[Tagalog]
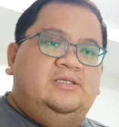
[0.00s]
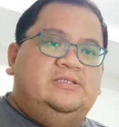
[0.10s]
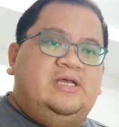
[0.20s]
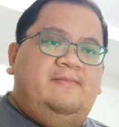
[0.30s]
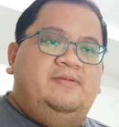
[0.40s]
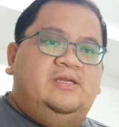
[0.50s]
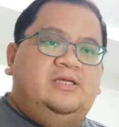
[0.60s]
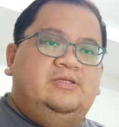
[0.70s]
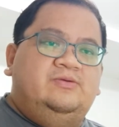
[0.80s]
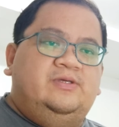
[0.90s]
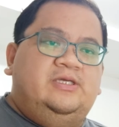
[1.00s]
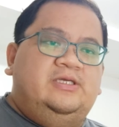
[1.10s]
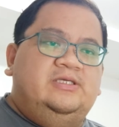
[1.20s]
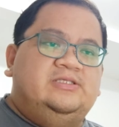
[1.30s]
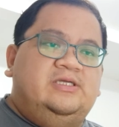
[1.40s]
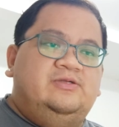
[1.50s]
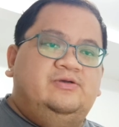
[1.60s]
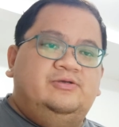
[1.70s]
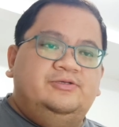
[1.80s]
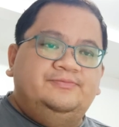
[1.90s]
Sabi rito is
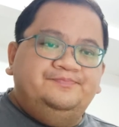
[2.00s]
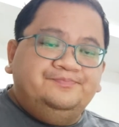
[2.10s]
ano